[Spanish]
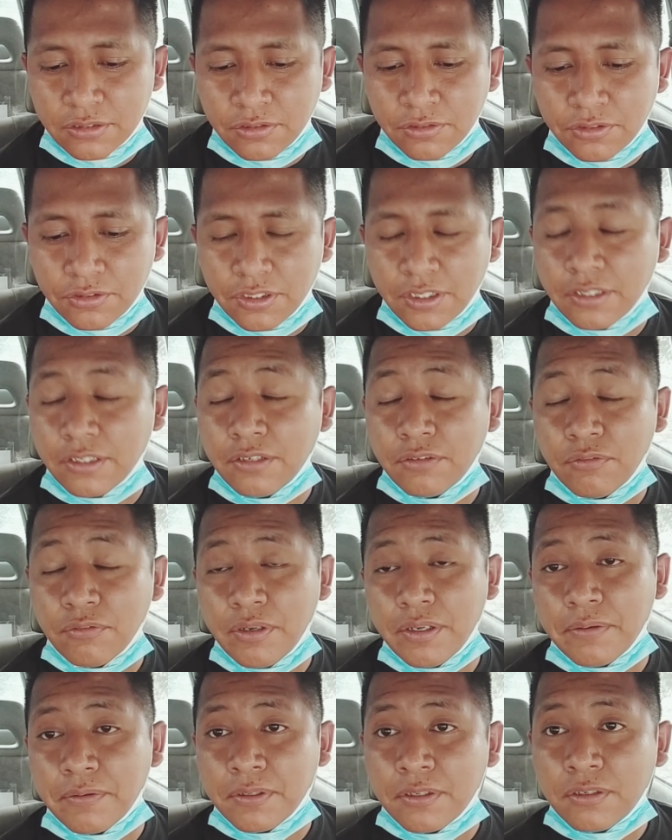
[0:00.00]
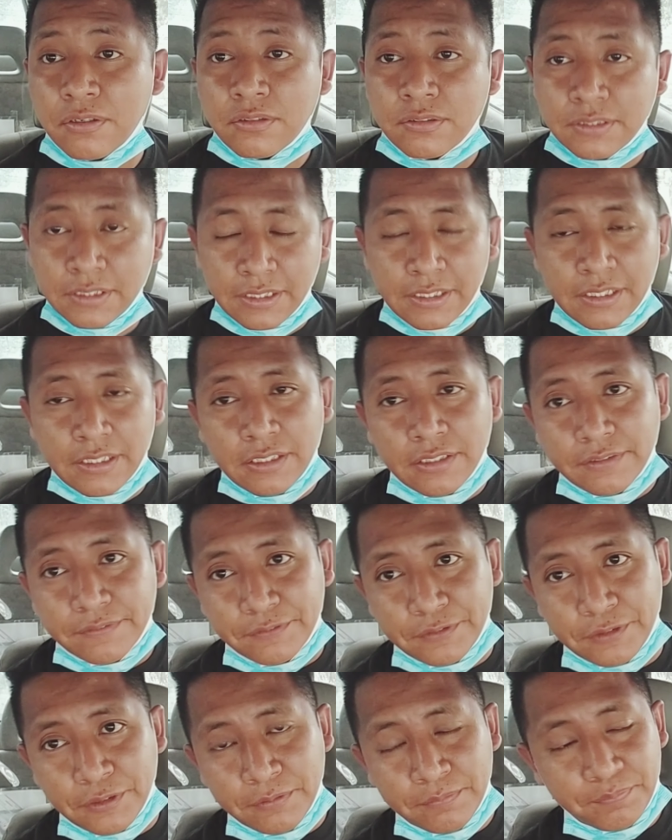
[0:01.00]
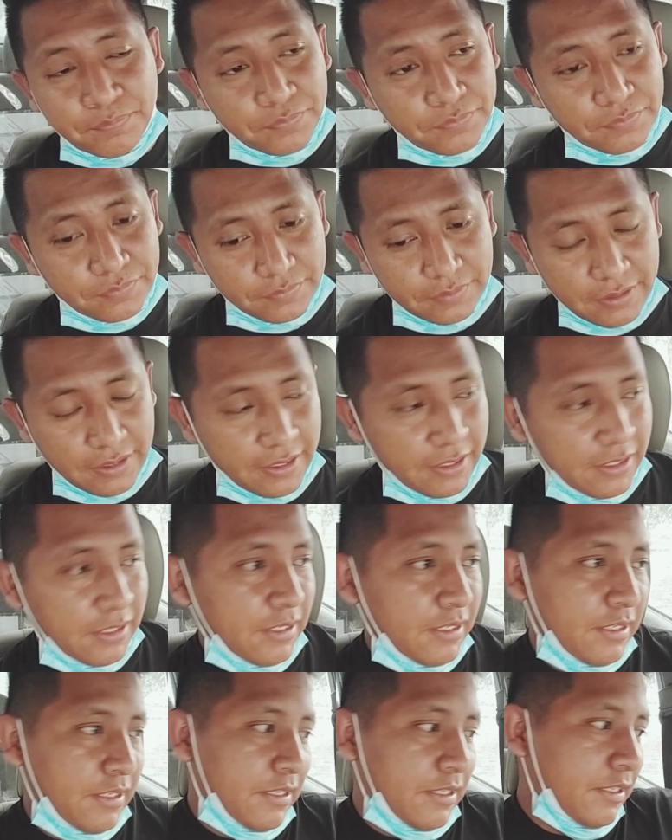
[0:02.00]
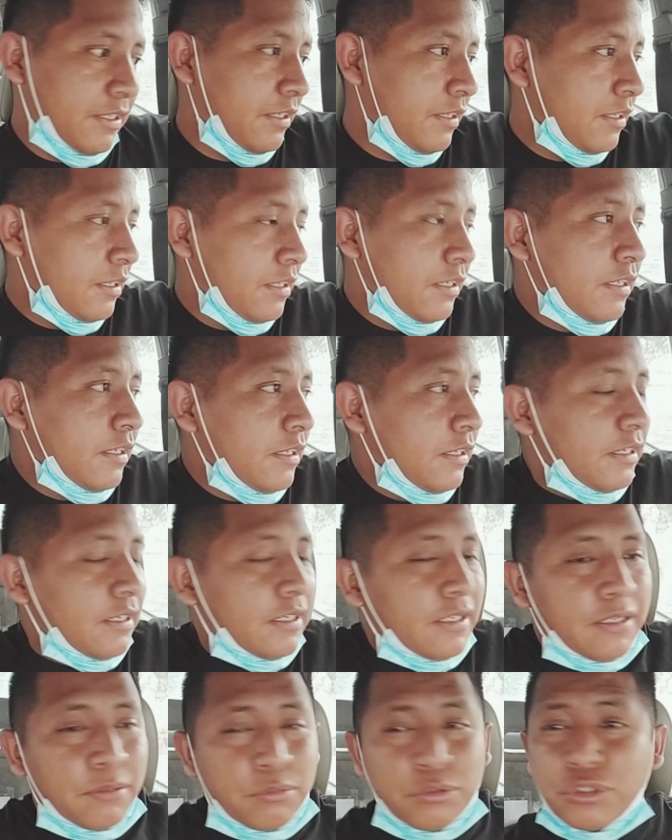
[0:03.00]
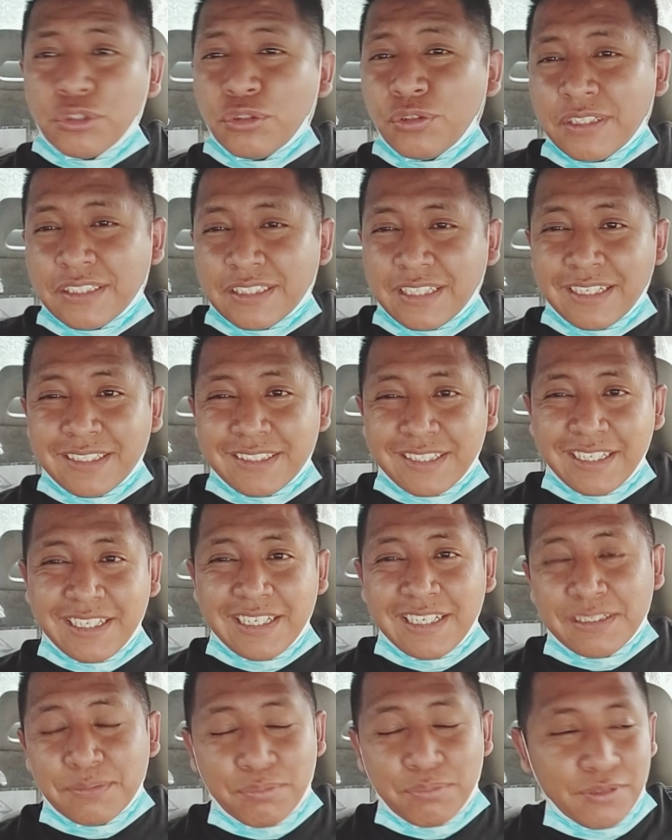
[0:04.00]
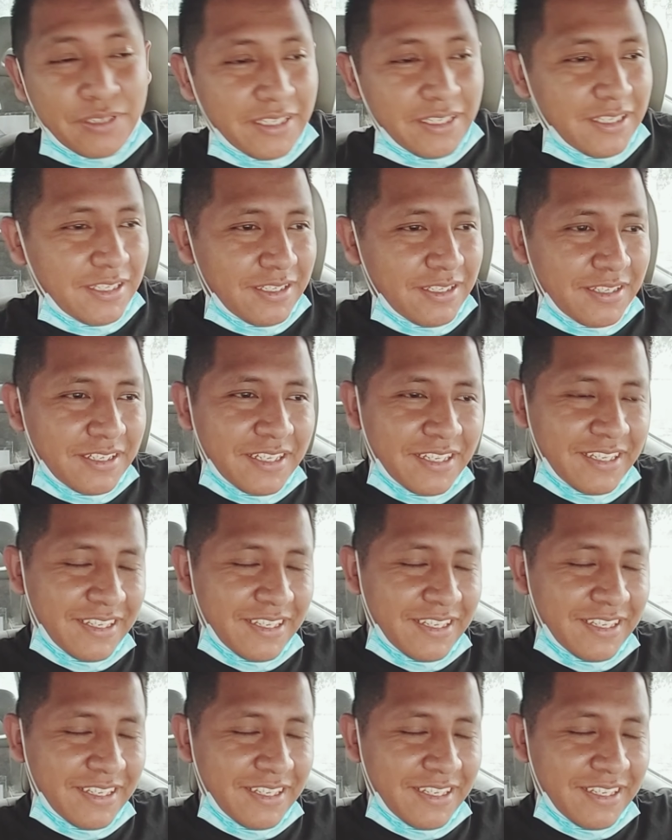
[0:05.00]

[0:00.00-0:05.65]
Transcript: horas con 39, ¿no? Y pues, unas carreras por ahí.